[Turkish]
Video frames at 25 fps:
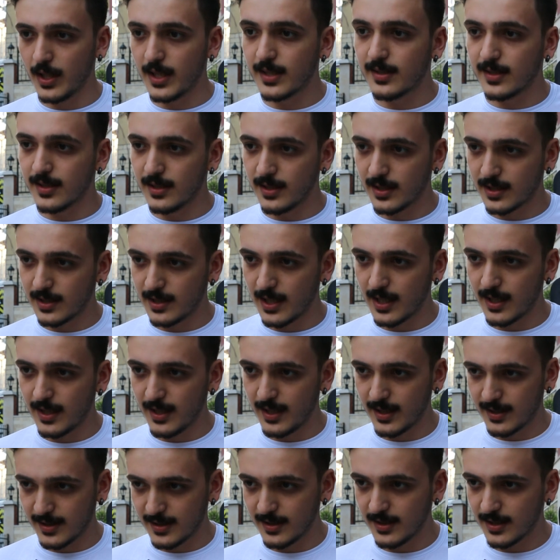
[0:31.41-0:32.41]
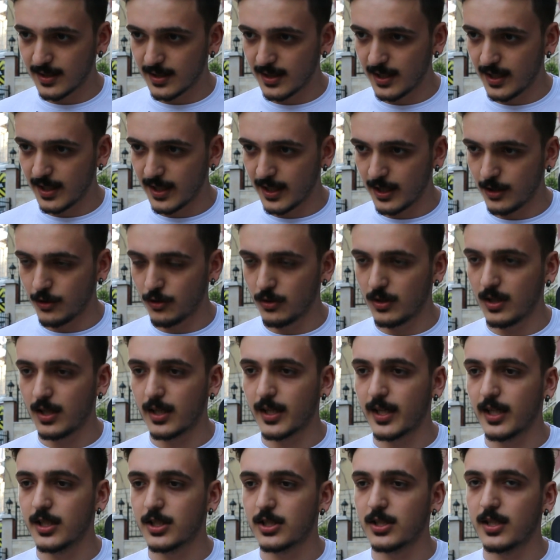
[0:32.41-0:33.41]
Etkinlikler etkinliklere geliyorlar
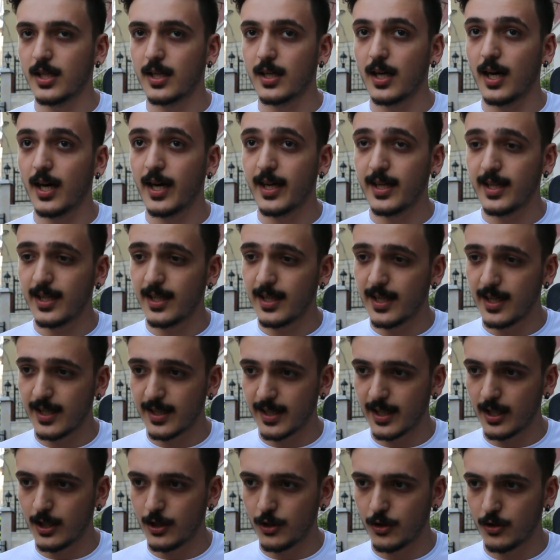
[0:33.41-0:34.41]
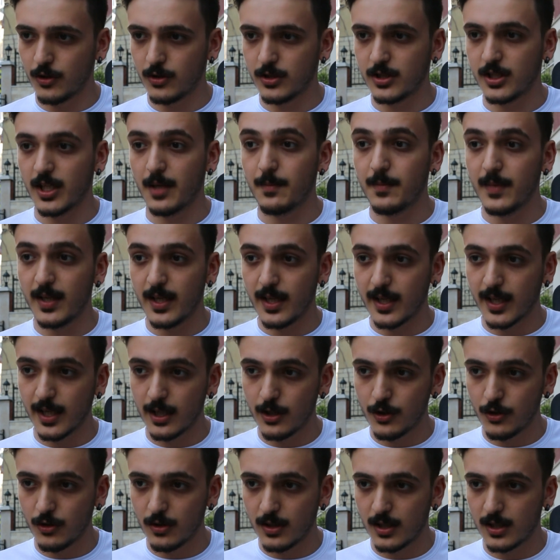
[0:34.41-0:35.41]
gençler, aileler geliyor, Cemlere
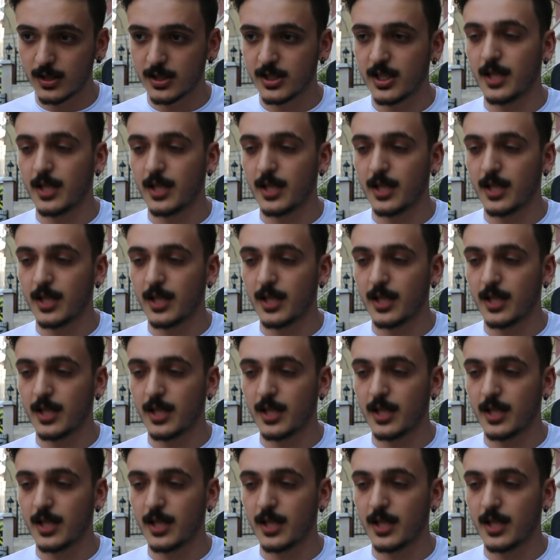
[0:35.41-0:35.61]
geliyorlar.